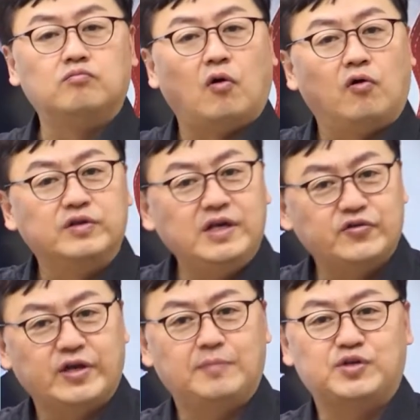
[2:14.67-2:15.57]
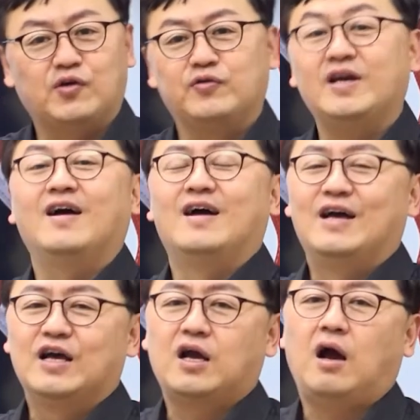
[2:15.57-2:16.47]
어디에서 캡처한 거냐?
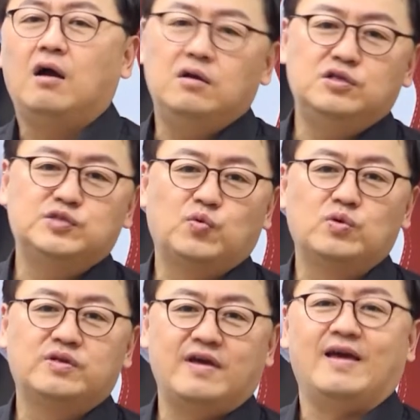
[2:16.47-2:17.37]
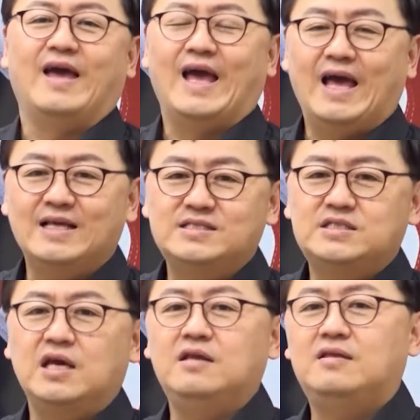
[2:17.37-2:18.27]
칼리지 볼드의
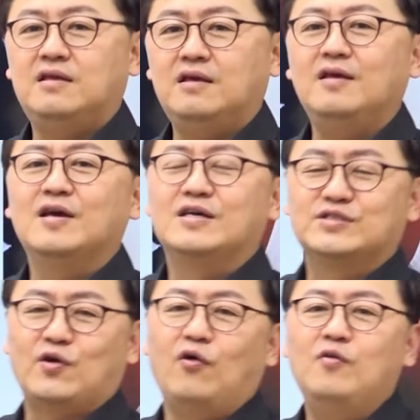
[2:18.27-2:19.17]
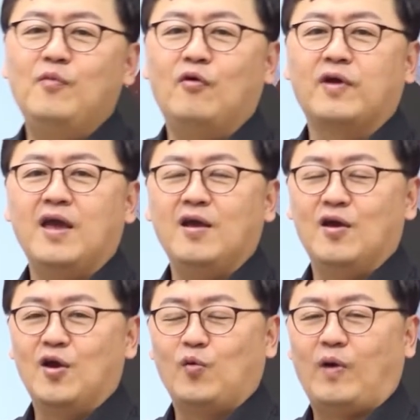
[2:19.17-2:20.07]
SAT 설명에
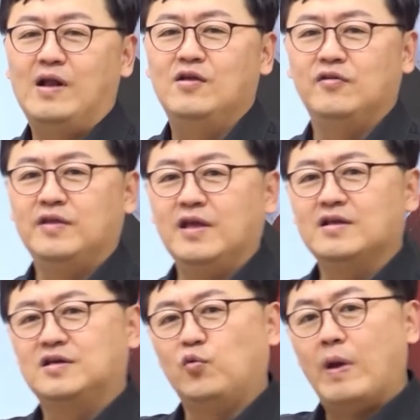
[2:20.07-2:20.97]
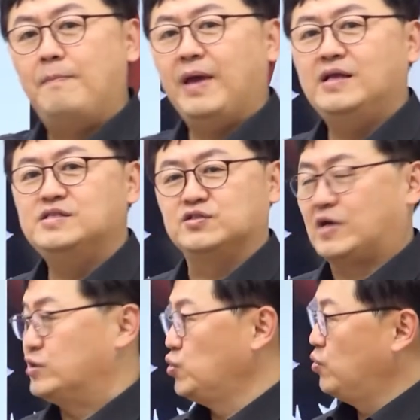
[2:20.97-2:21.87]
관련된 그 웹페이지에서
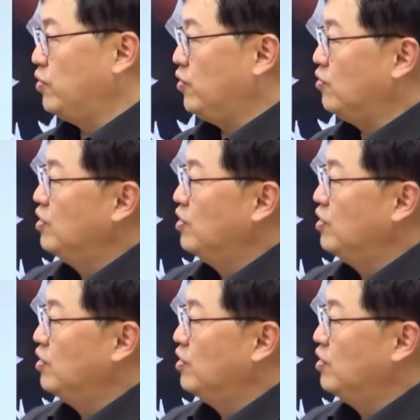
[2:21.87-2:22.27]
가져온 거예요.